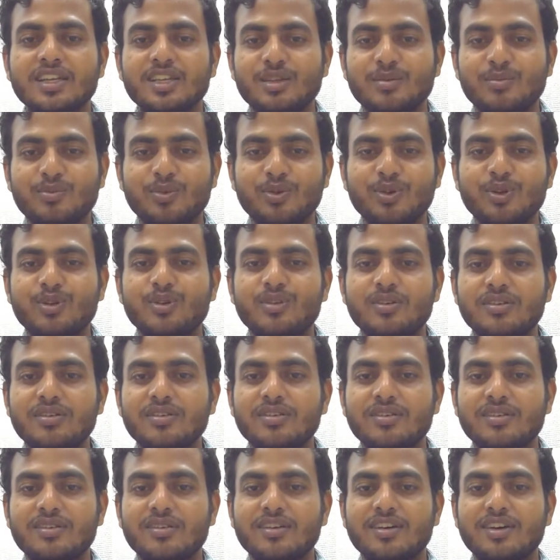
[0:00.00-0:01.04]
ఇప్పుడు
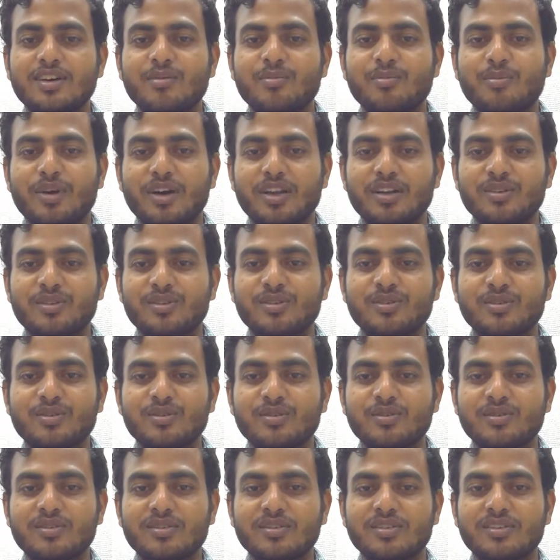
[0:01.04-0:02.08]
మనం
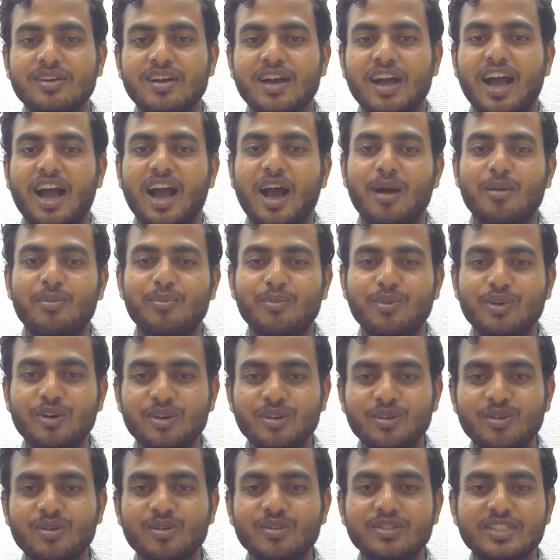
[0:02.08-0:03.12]

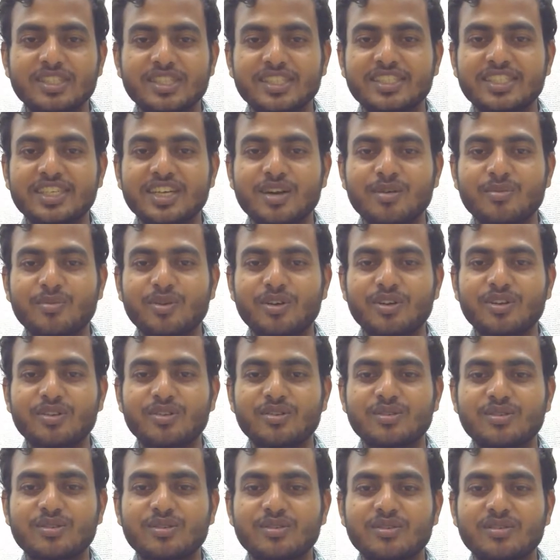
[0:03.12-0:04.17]
అప్పట్లో జిజియా
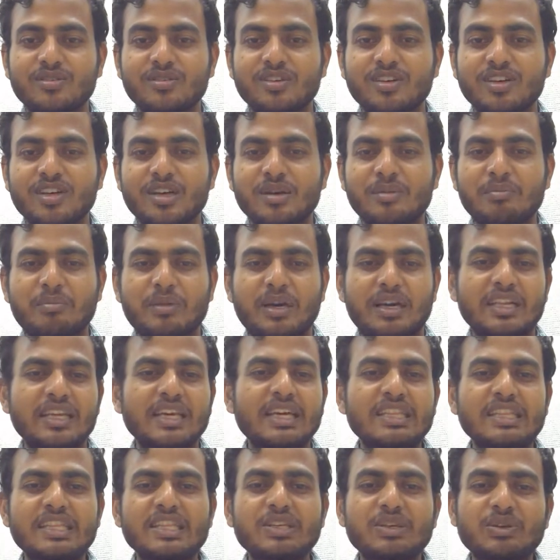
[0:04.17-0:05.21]
పన్ను మరీ
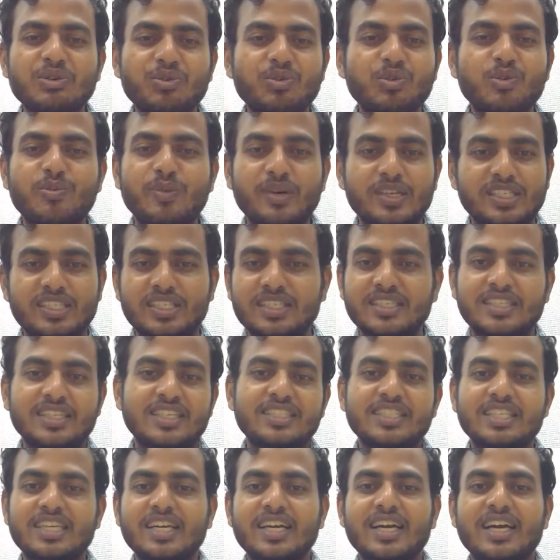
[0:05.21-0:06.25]
అంత ఎక్కువ
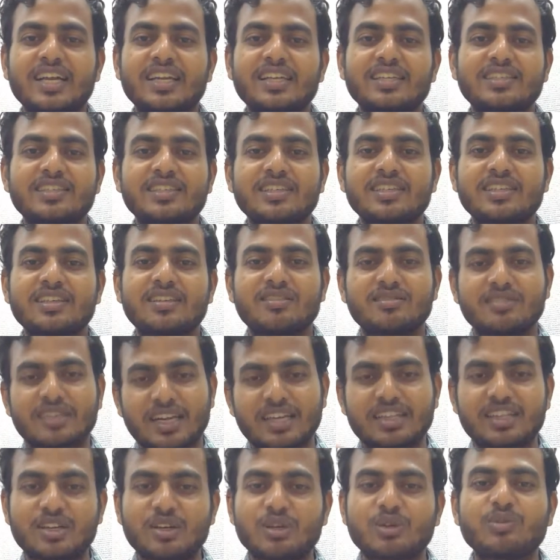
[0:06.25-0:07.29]
పర్సంటేజ్ ఏం కలెక్ట్ చేయలేదు
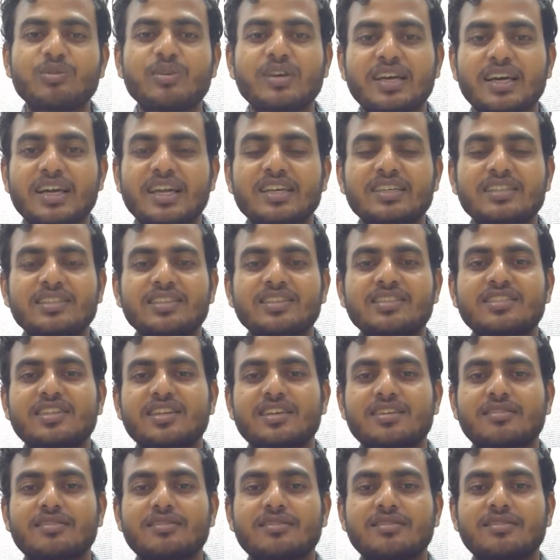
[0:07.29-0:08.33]
చాలా తక్కువే కలెక్ట్
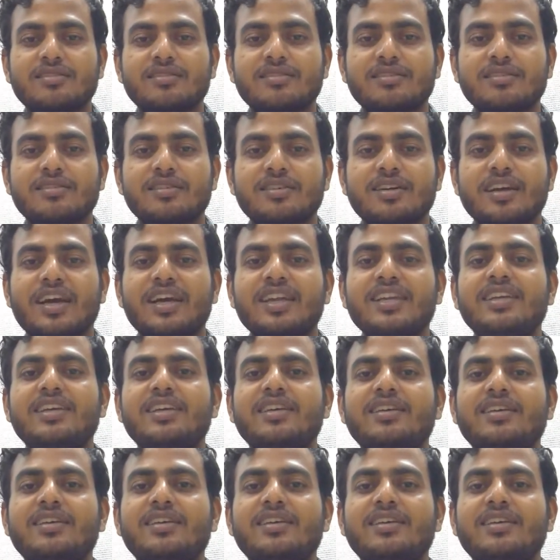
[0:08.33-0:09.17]
చేశారు కానీ